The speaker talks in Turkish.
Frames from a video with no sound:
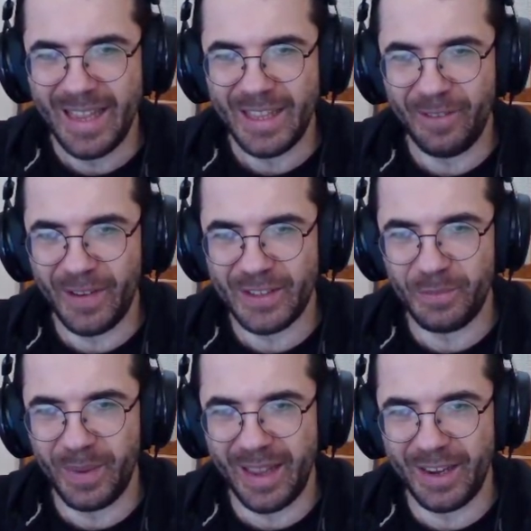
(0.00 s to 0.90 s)

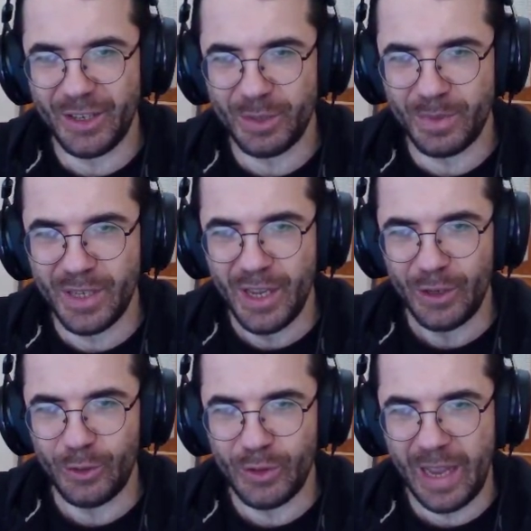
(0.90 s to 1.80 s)
Defansif bir kardeşimiz.
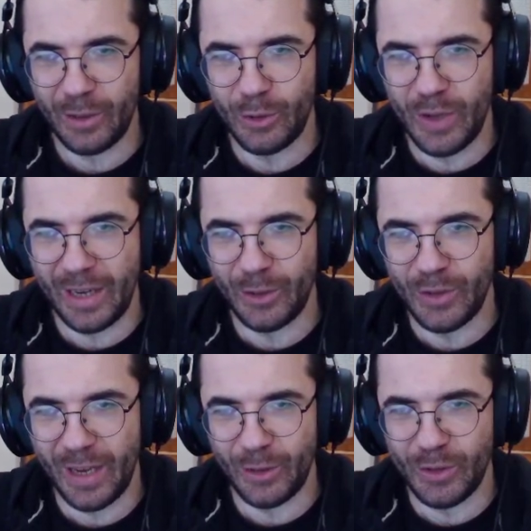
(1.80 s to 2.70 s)
Güzel güzel
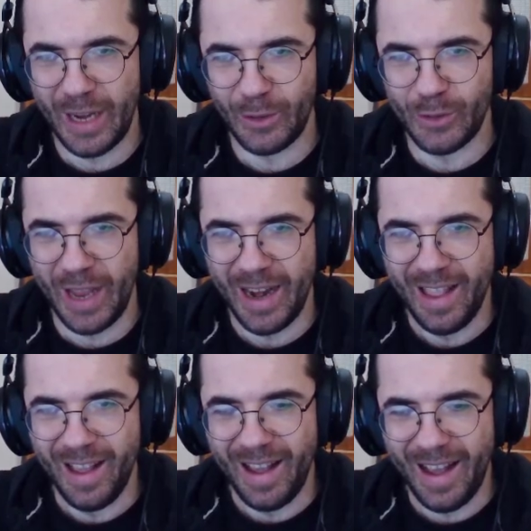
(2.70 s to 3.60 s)
güzel güzel güzel.
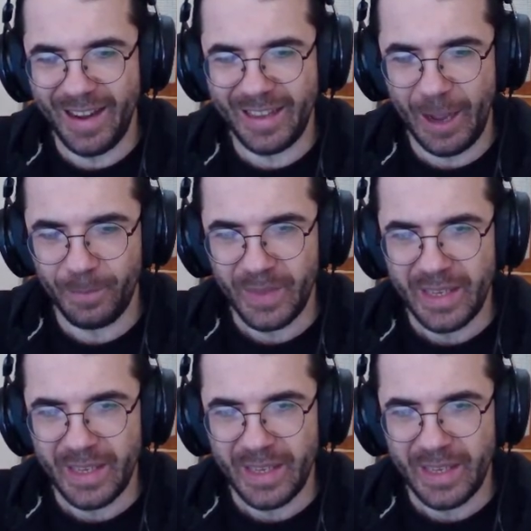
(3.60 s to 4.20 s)
Harika.